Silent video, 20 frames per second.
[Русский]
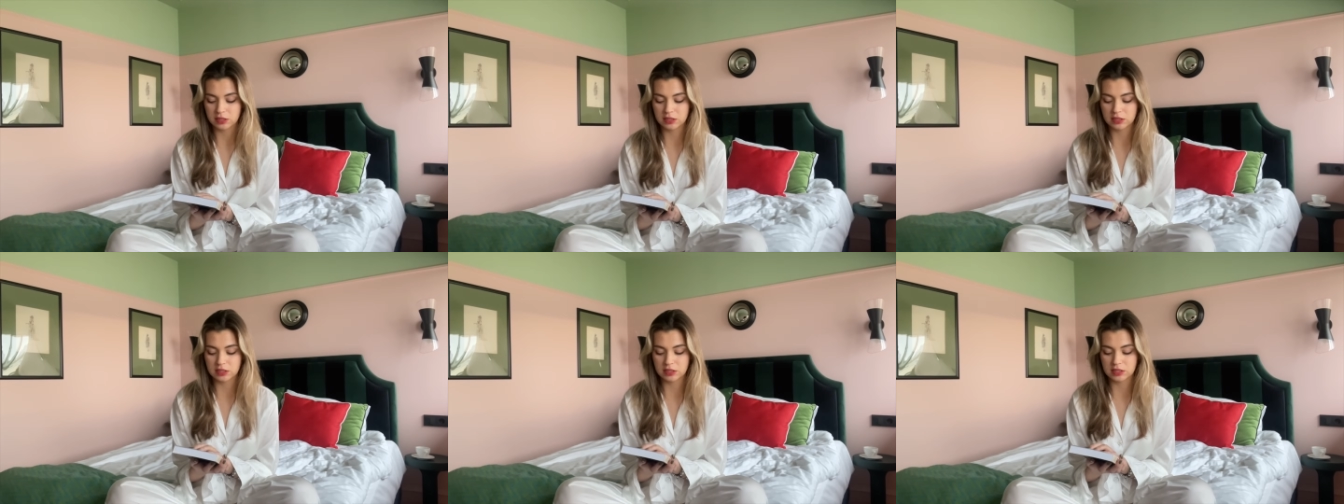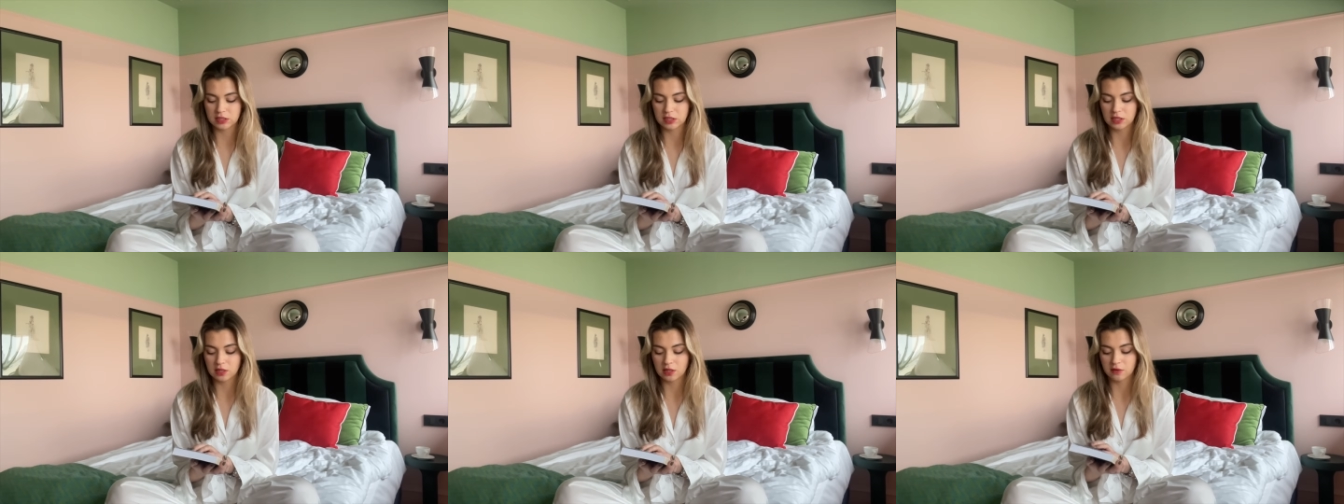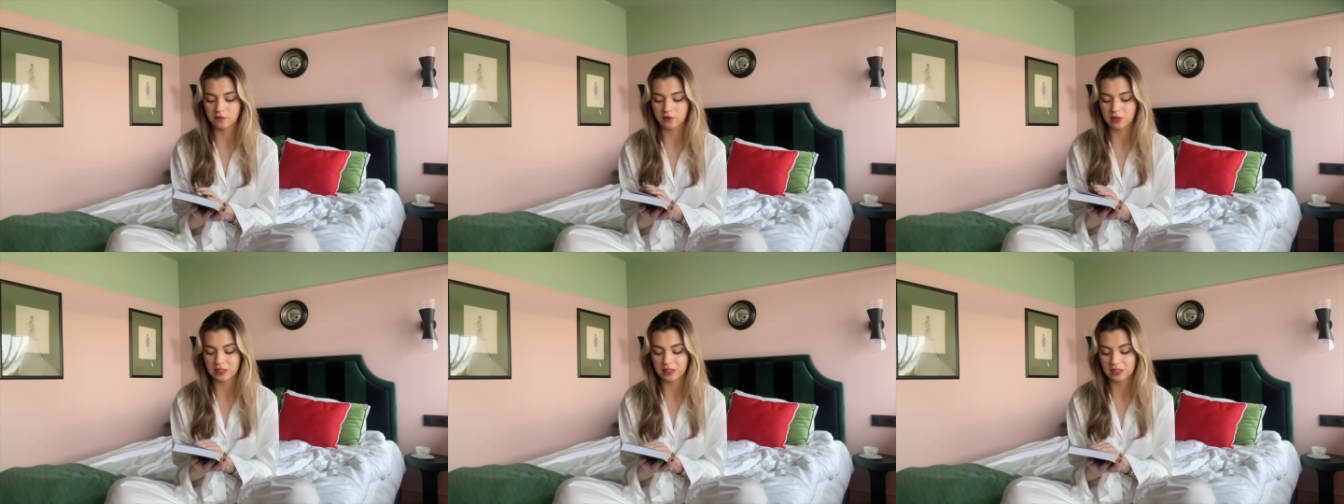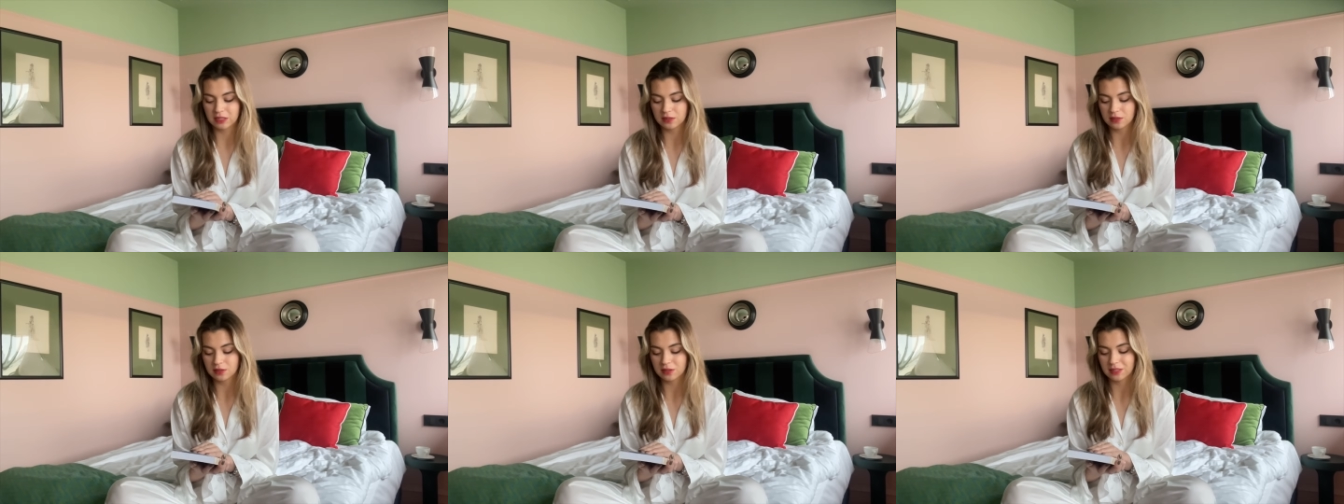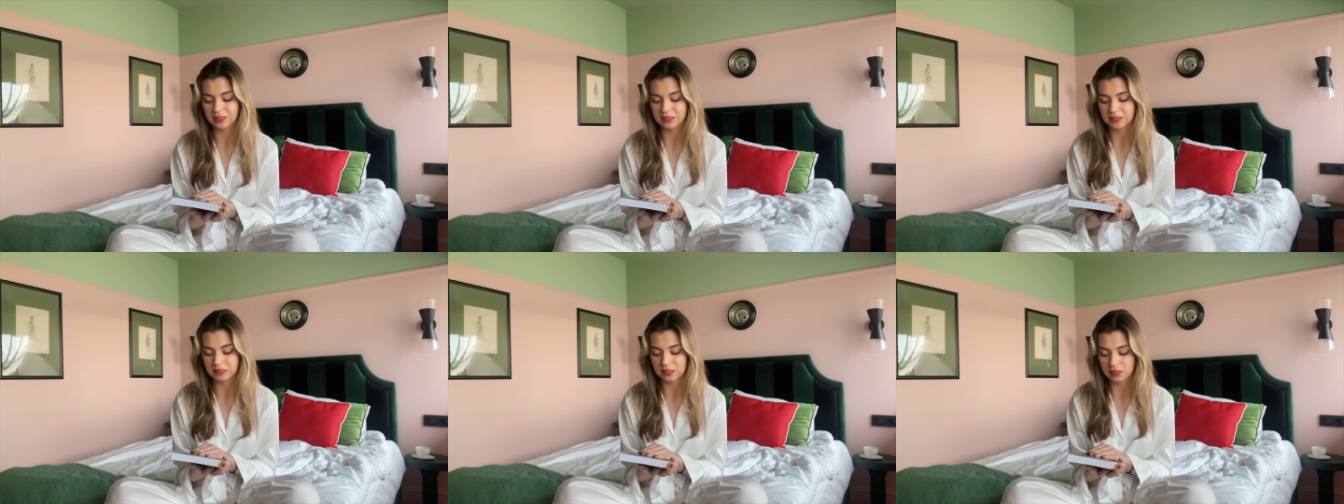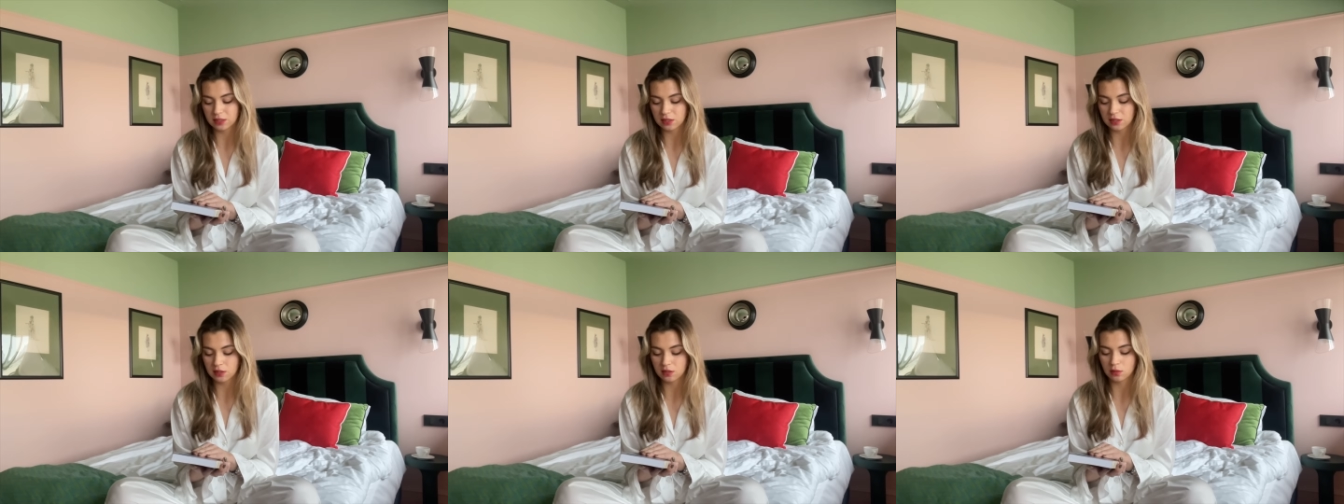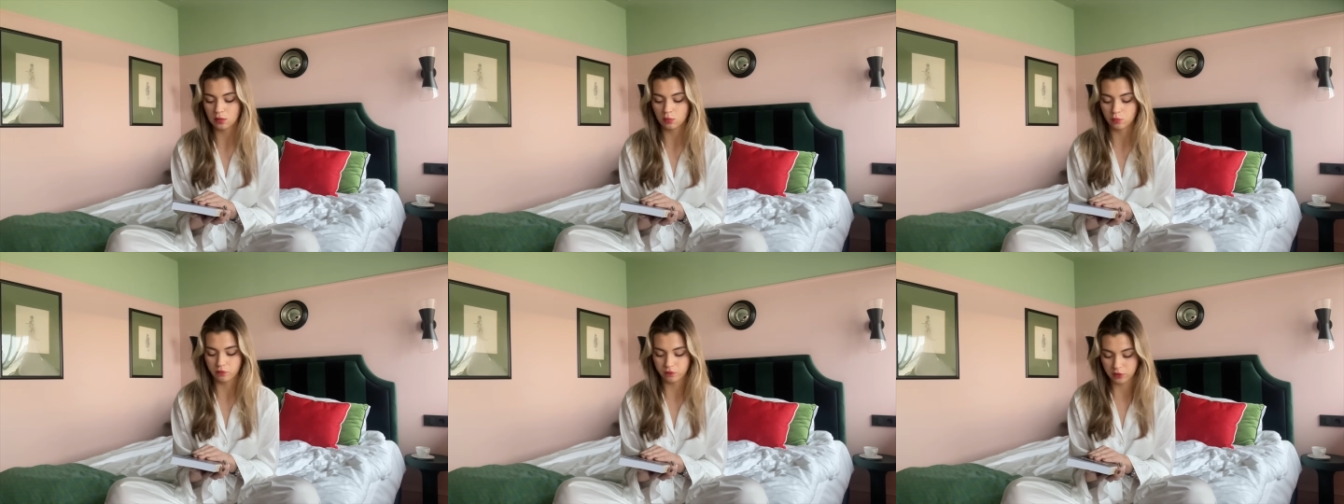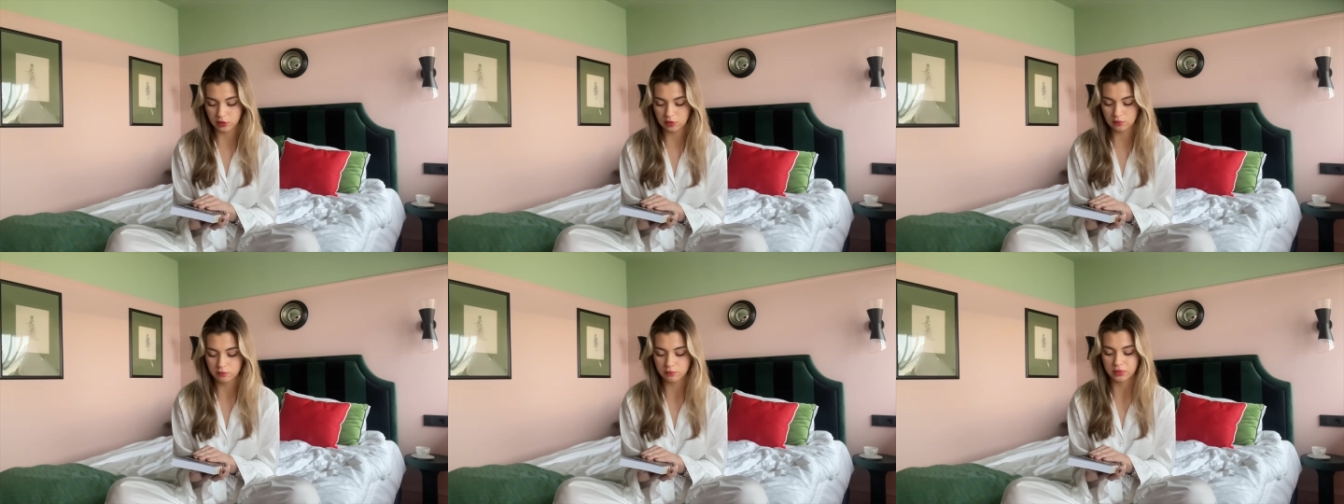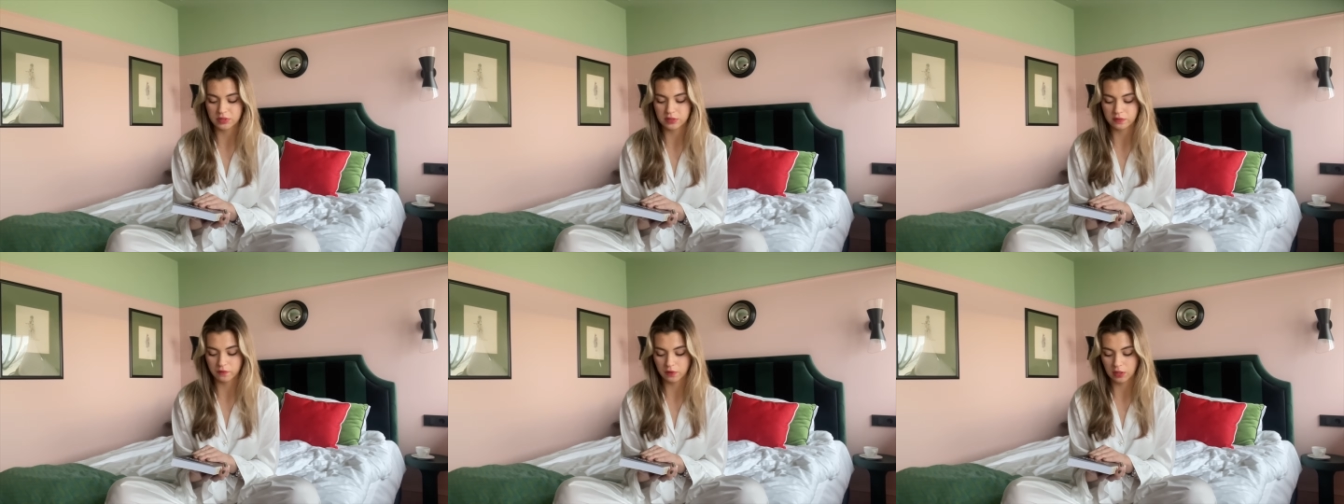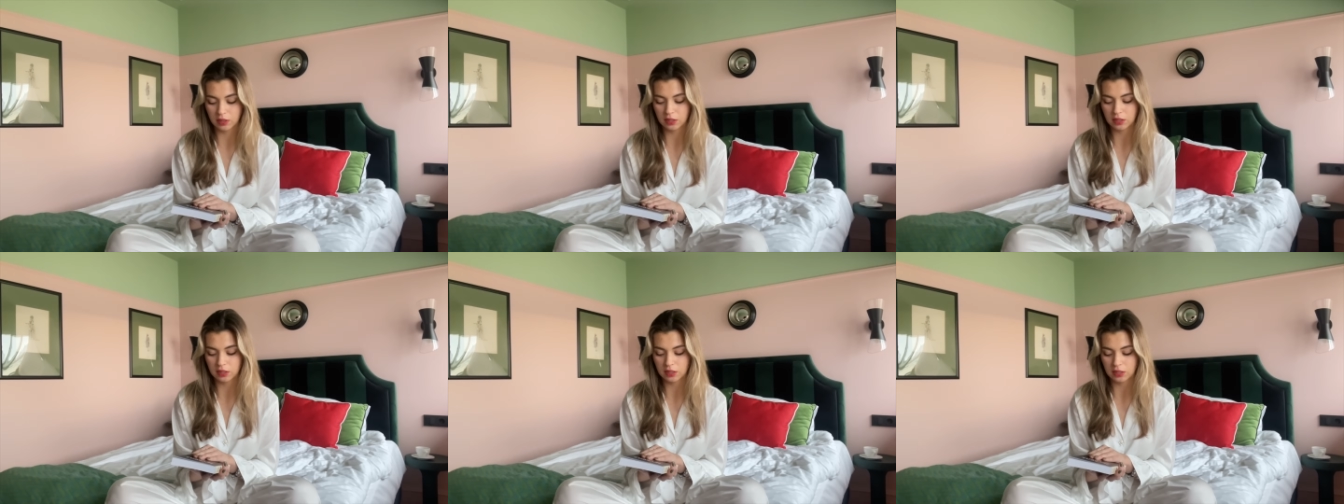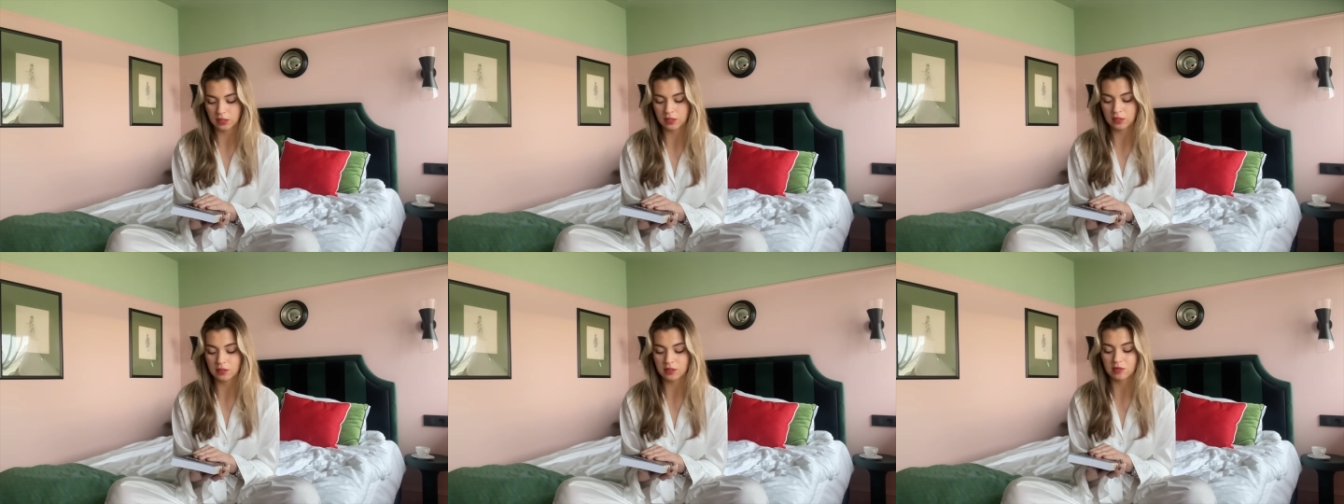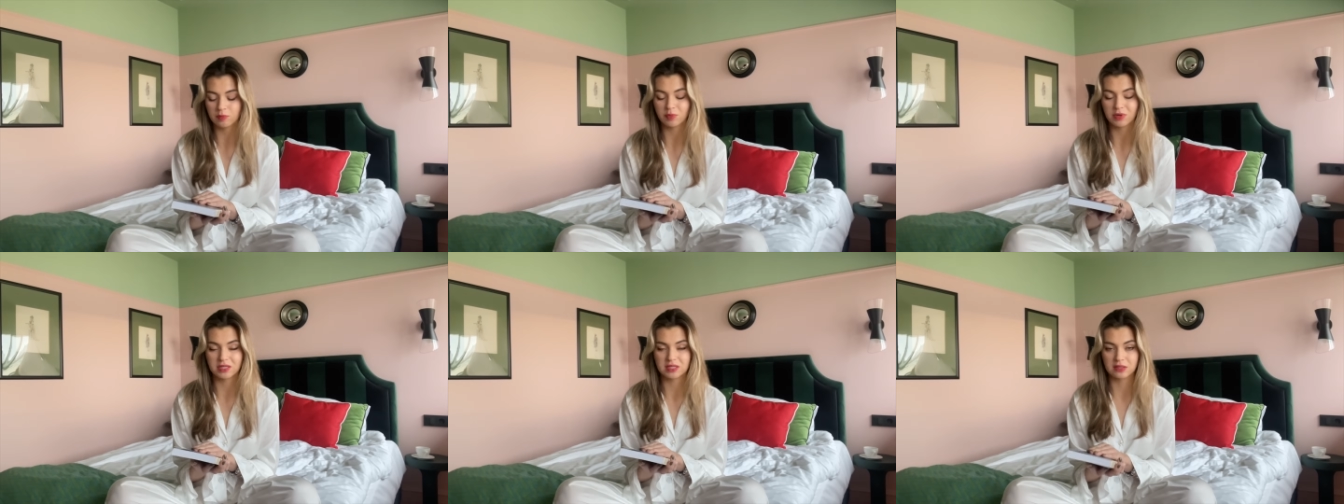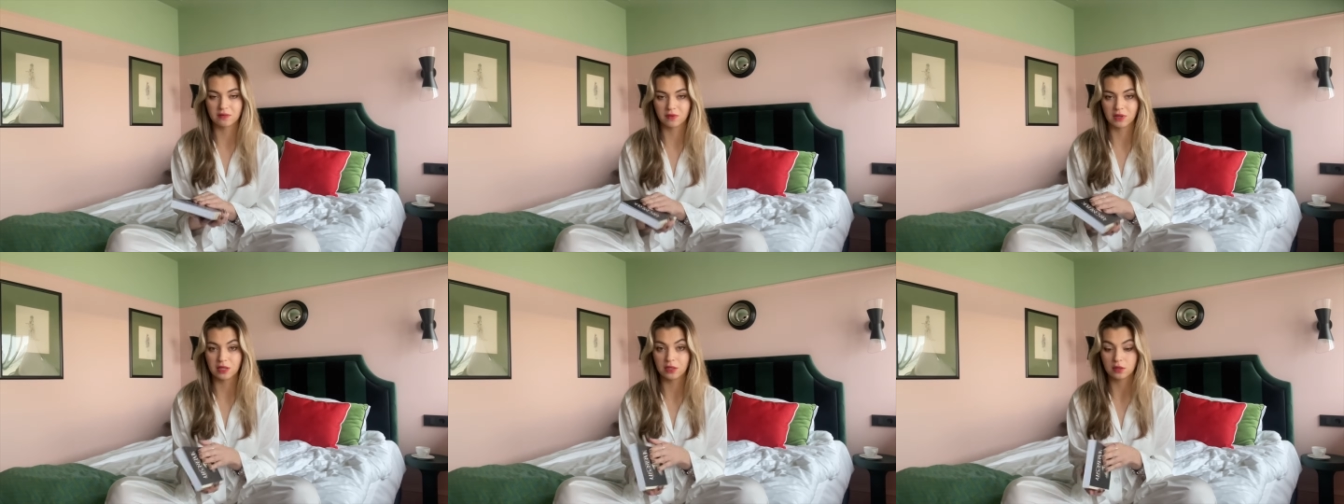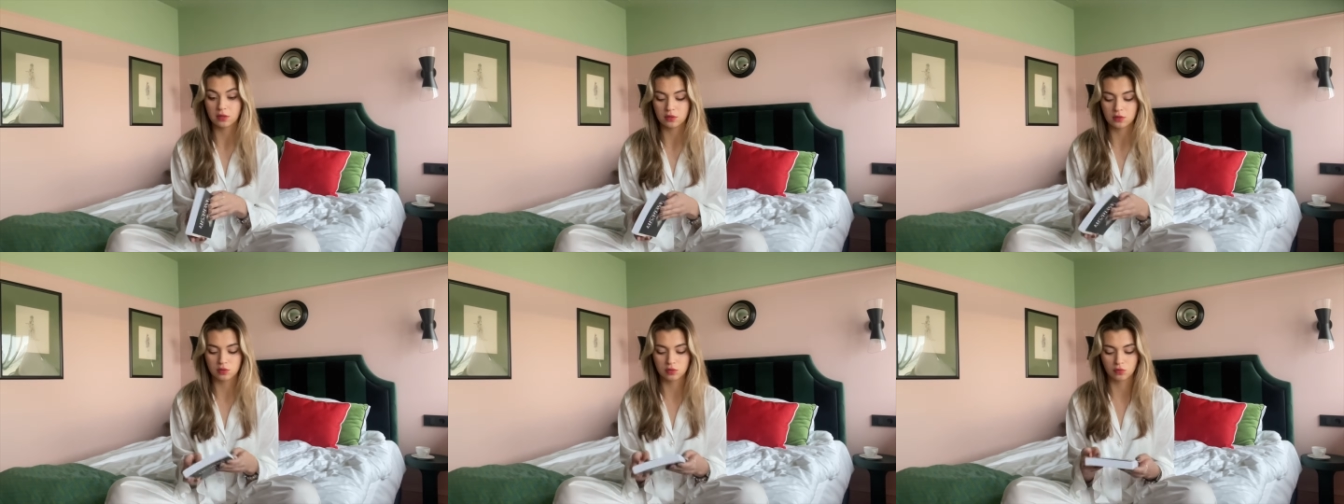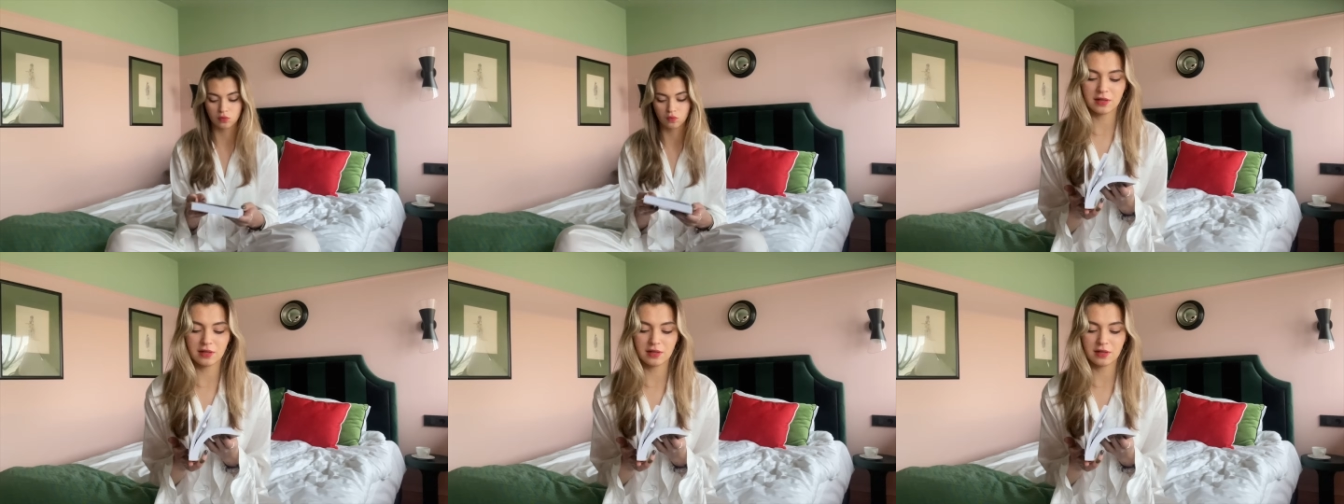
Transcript: Статьи о войне, насилии, любви, безверии и непротивлении злу».